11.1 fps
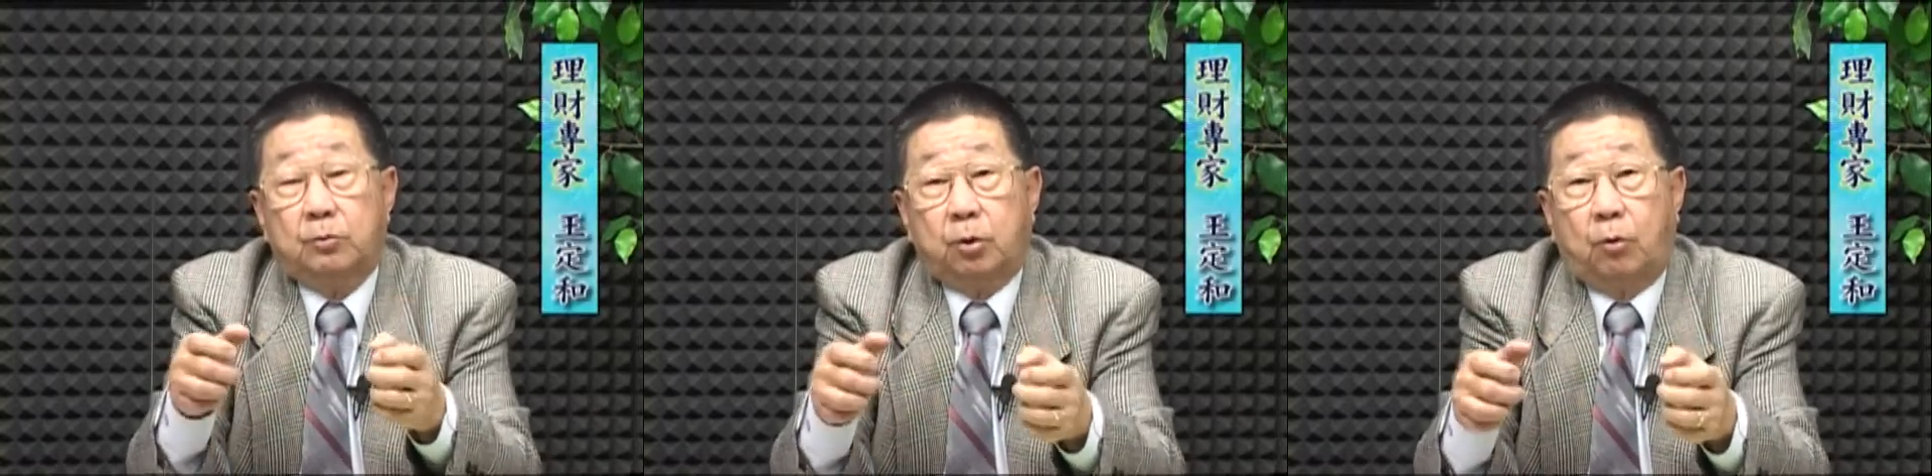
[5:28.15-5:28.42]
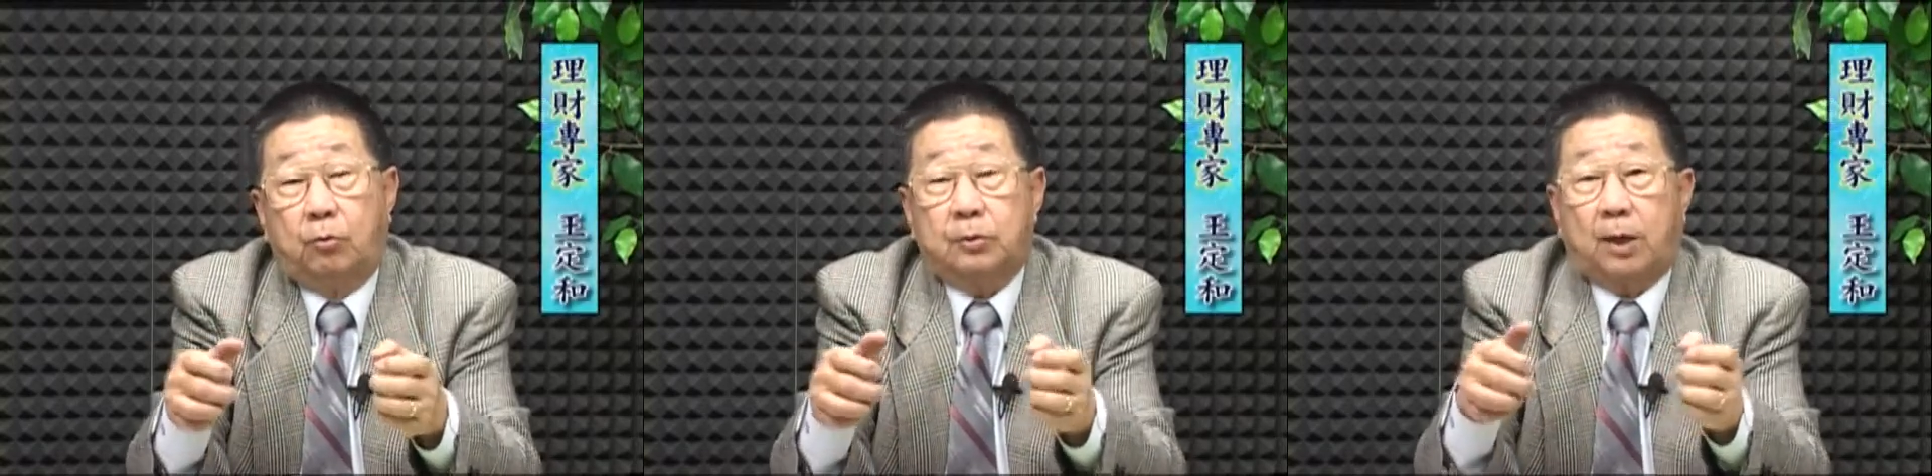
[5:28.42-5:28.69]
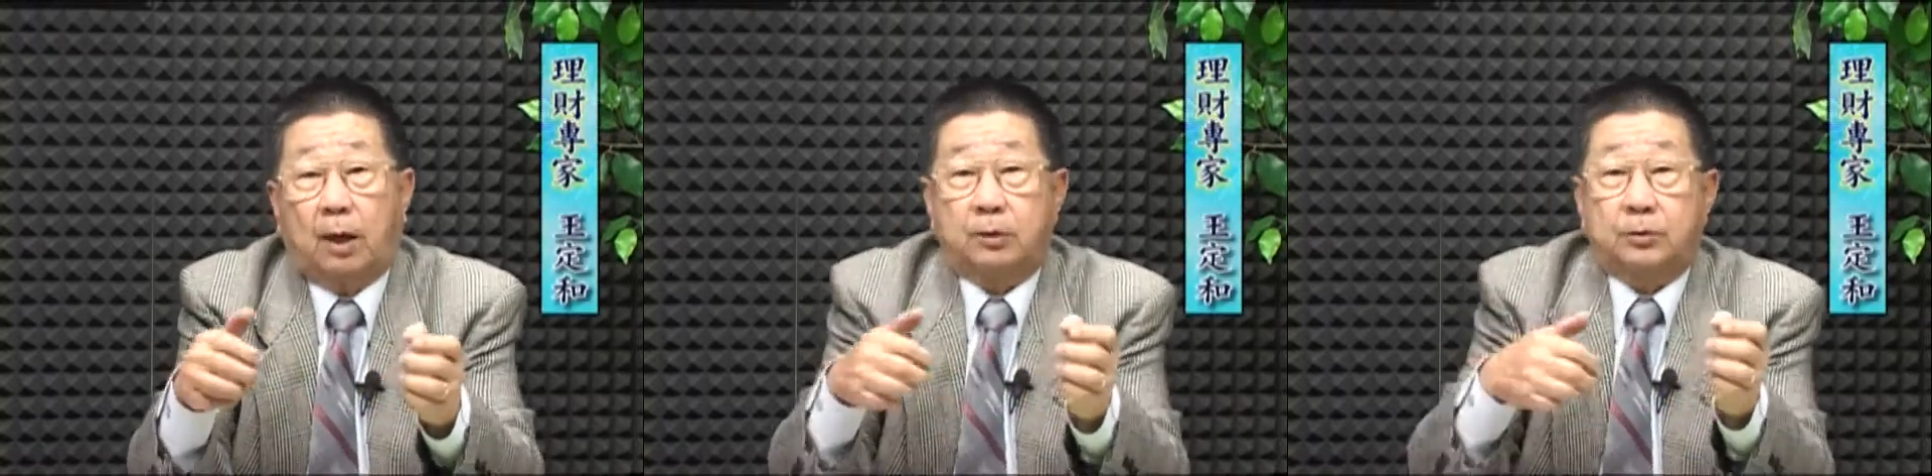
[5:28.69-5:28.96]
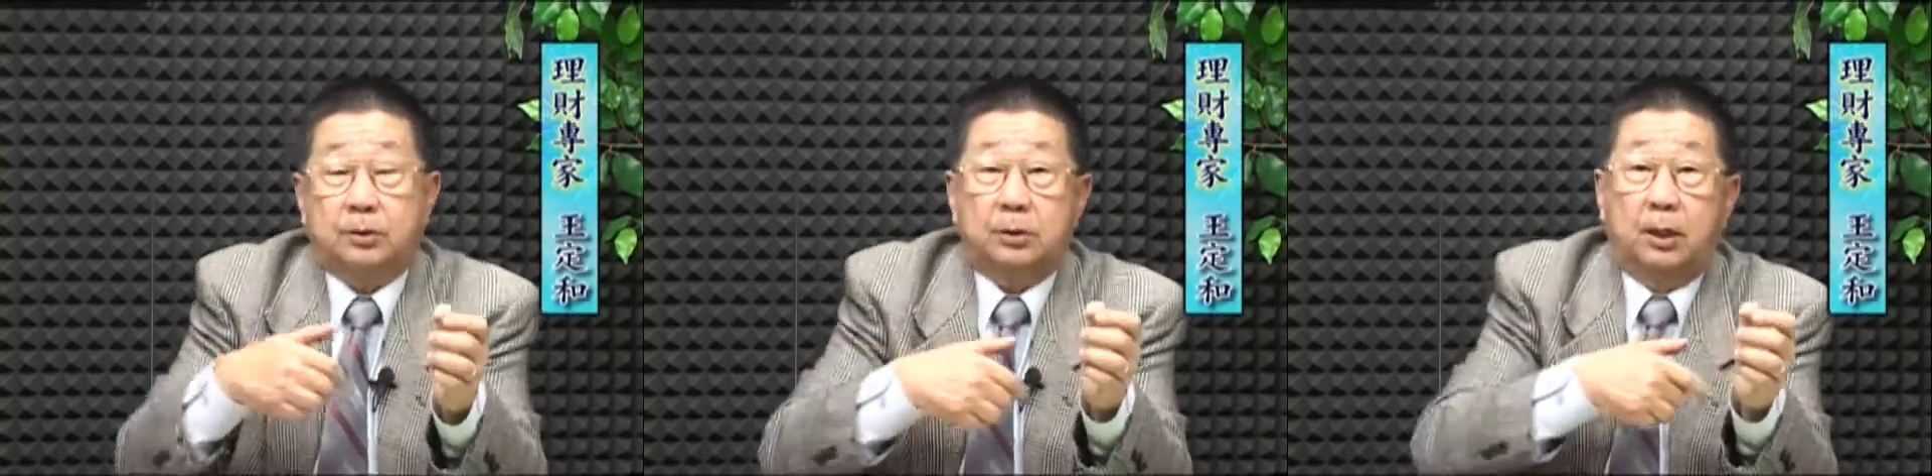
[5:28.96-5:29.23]
通常
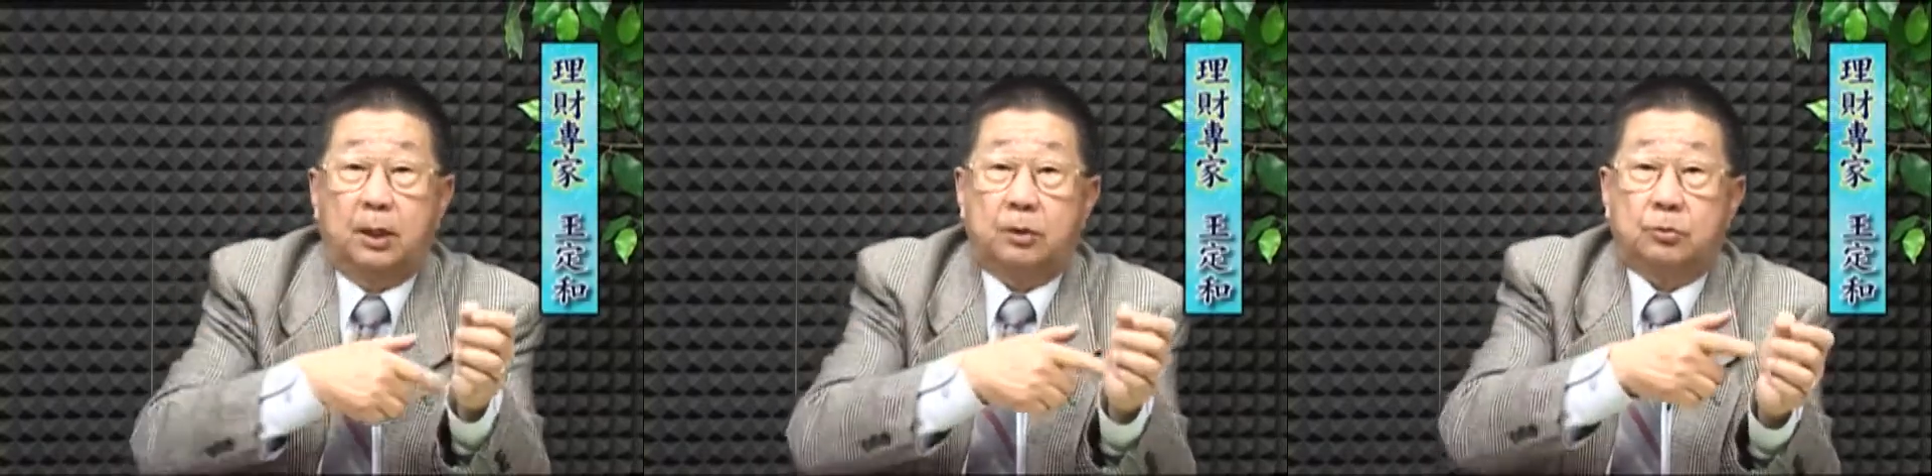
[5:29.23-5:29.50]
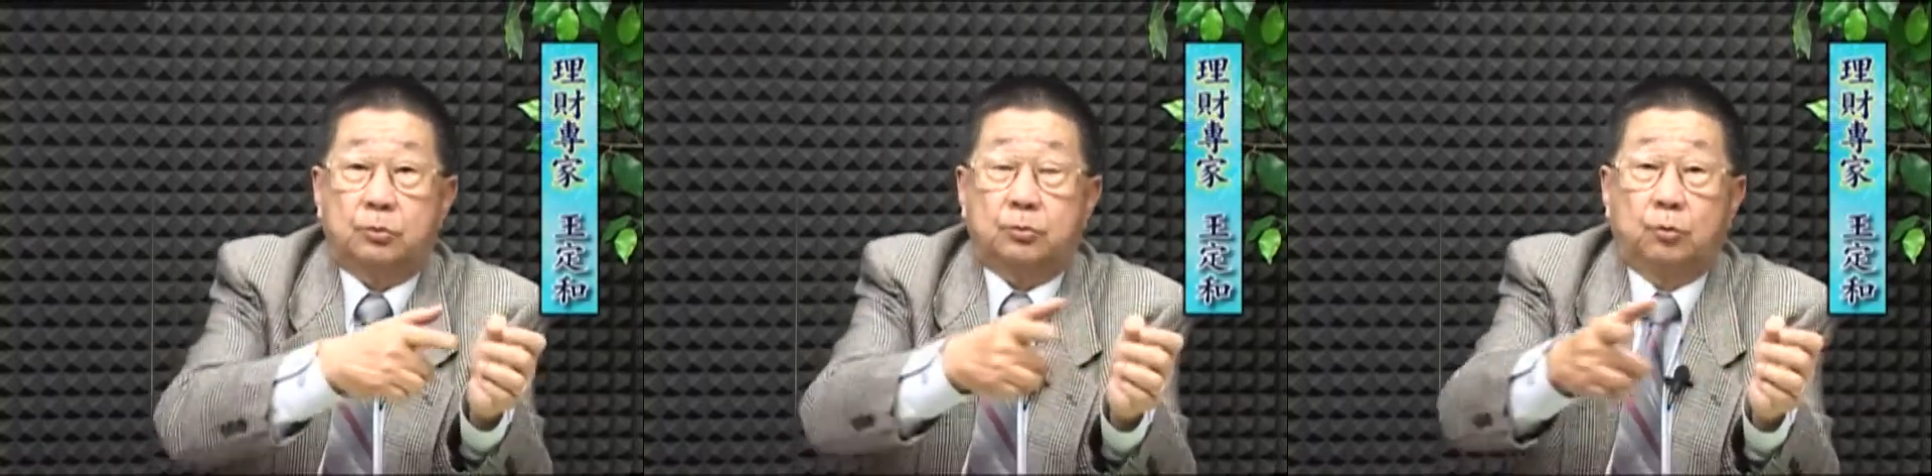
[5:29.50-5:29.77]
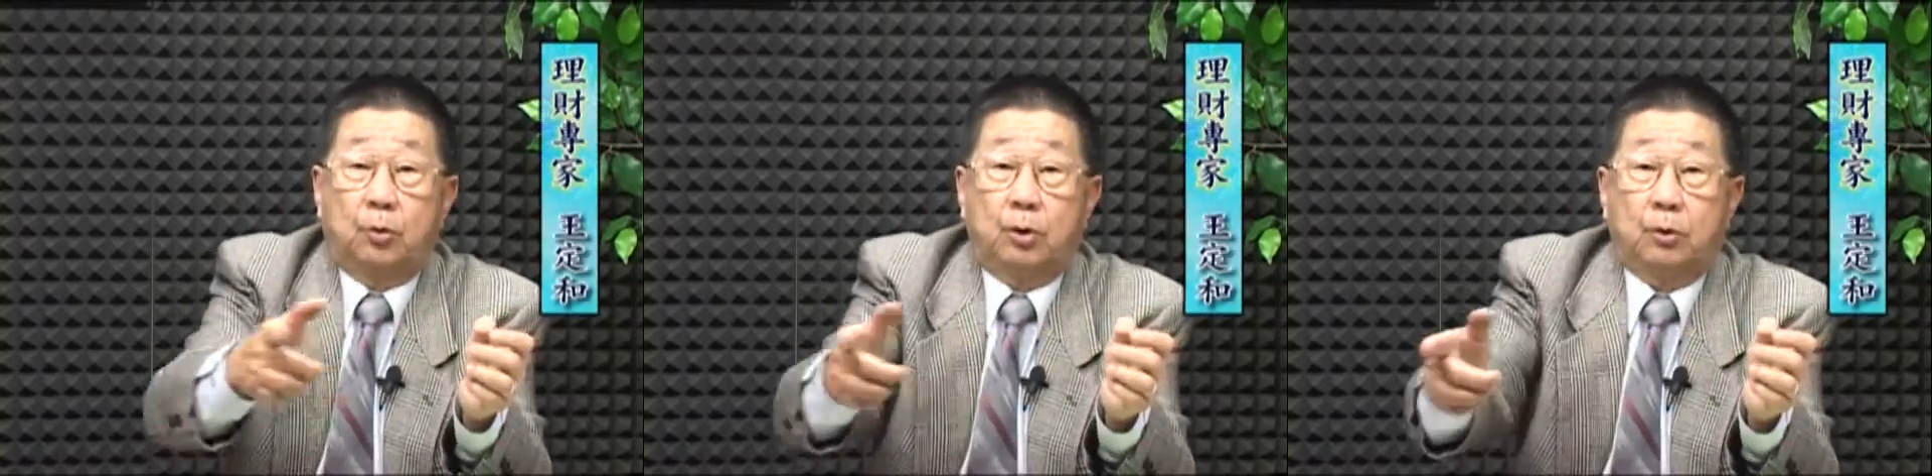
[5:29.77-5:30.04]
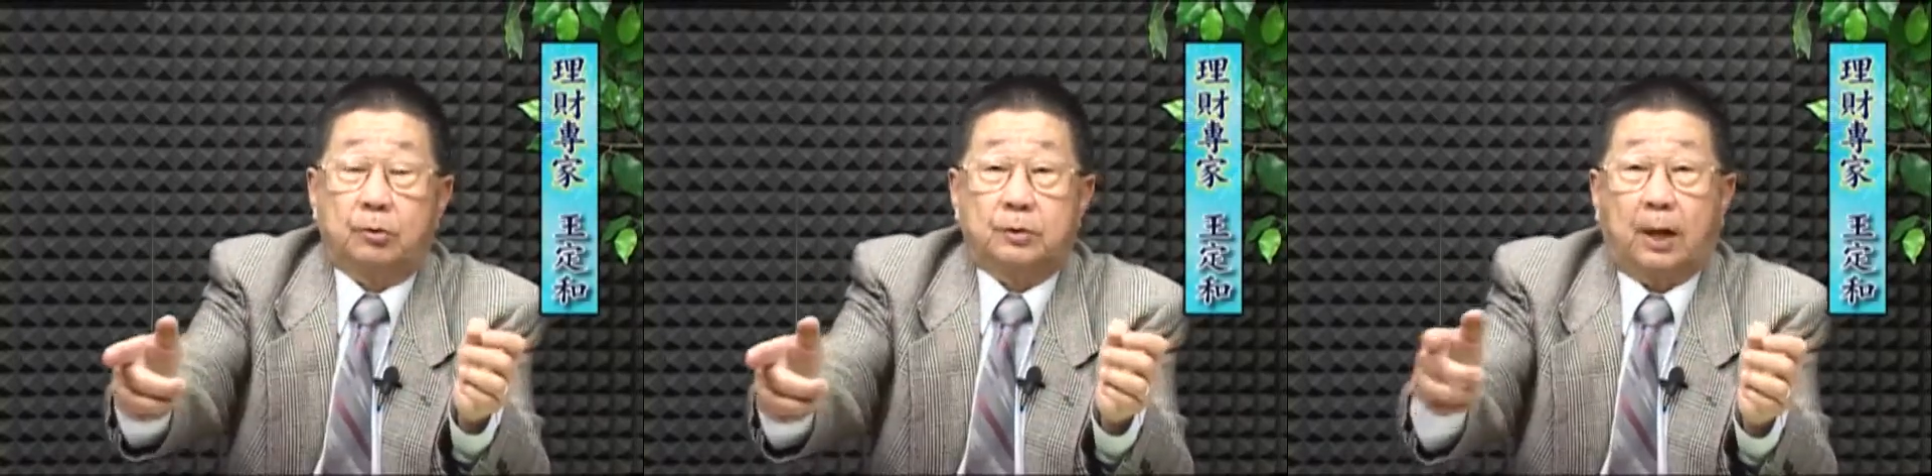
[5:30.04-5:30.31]
是你所
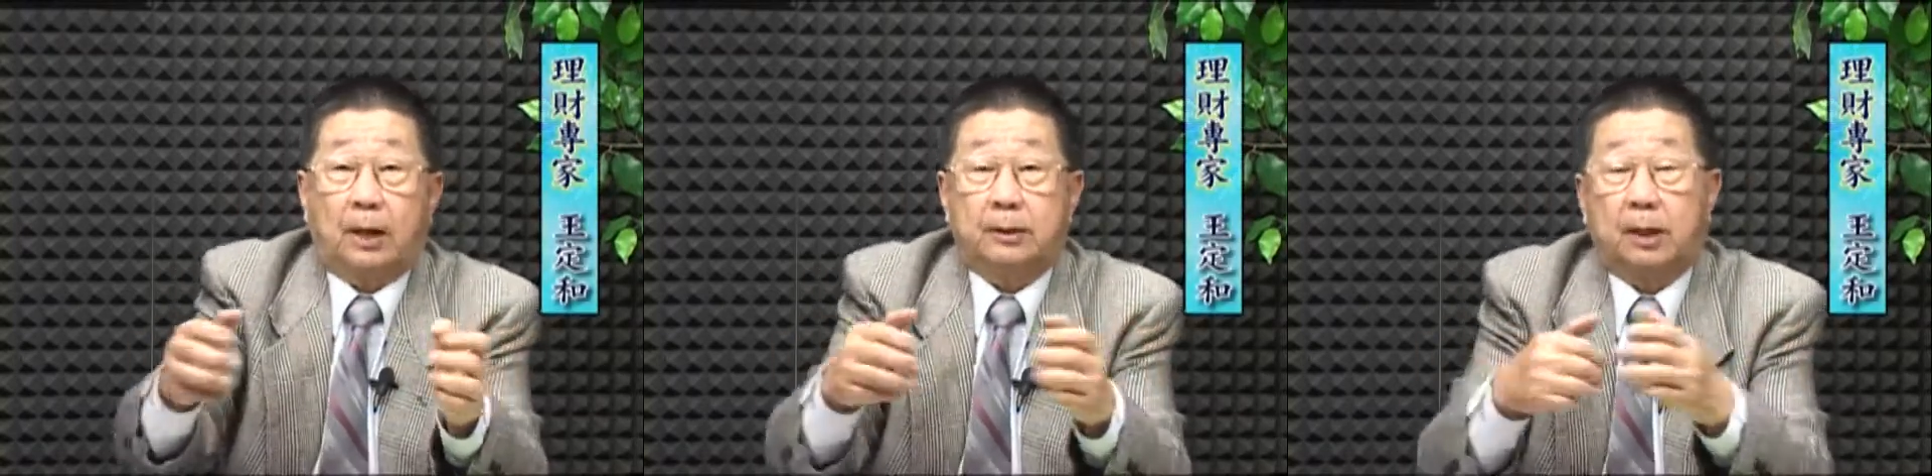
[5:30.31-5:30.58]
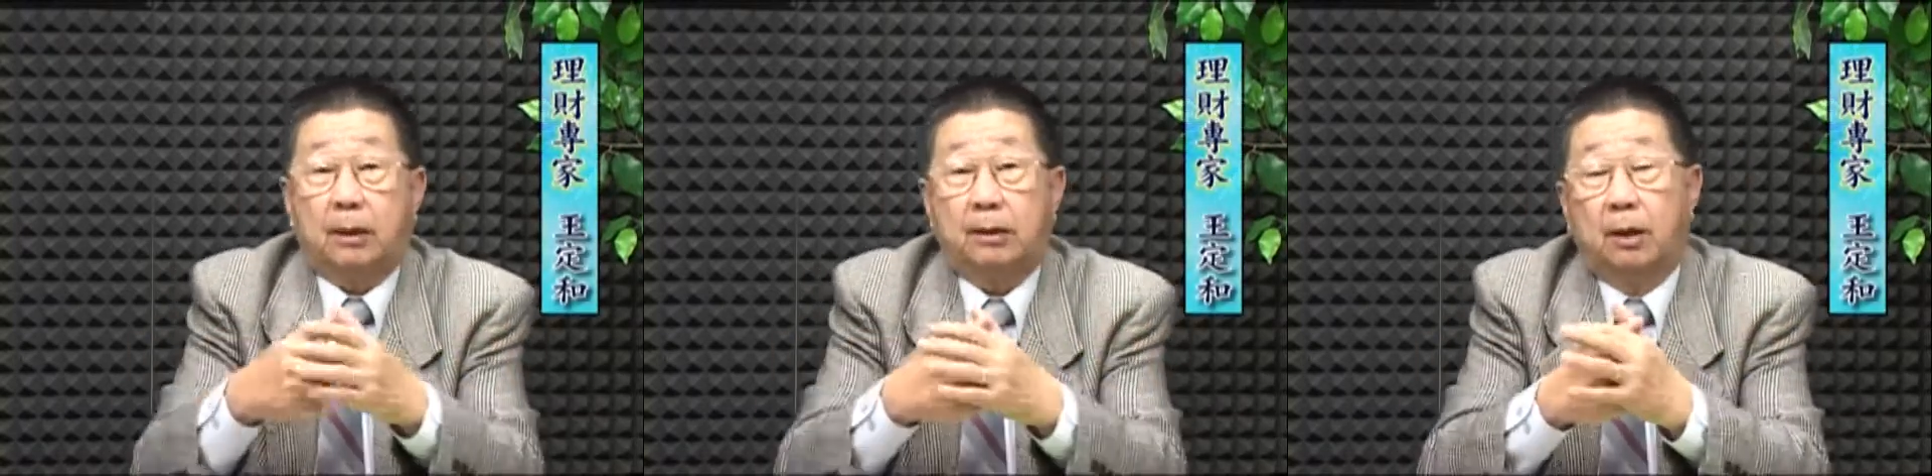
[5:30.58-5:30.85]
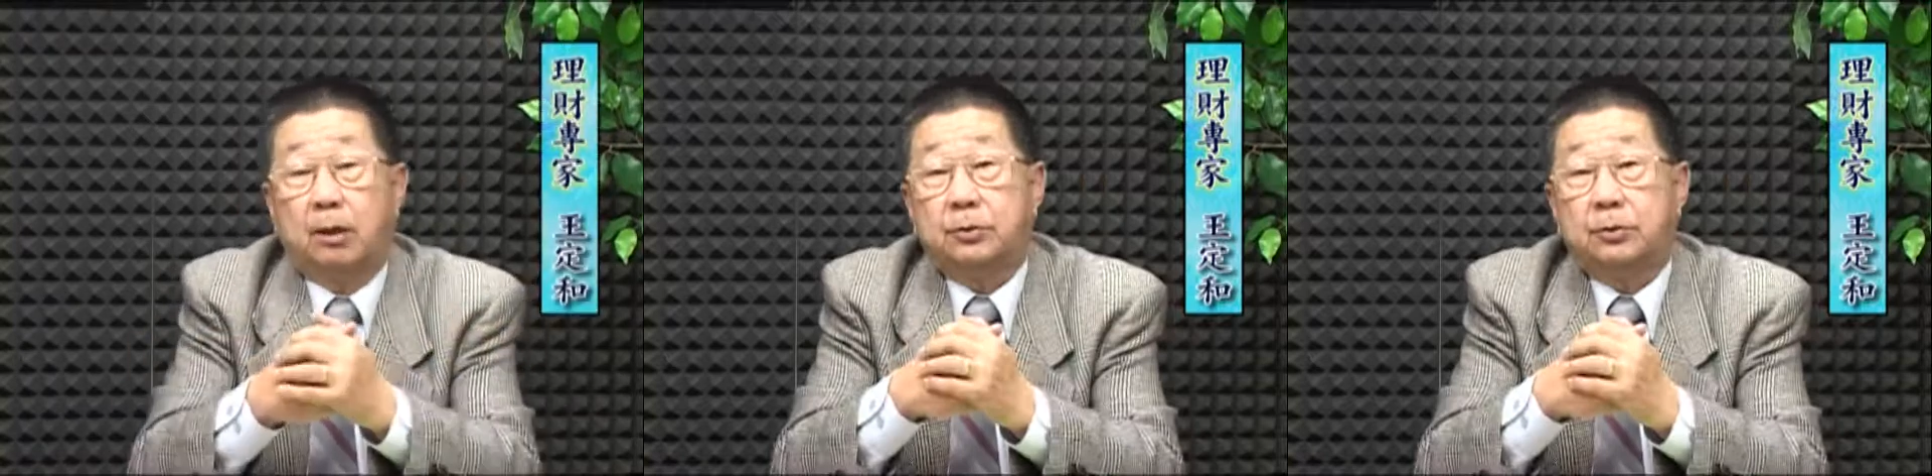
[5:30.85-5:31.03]
有财产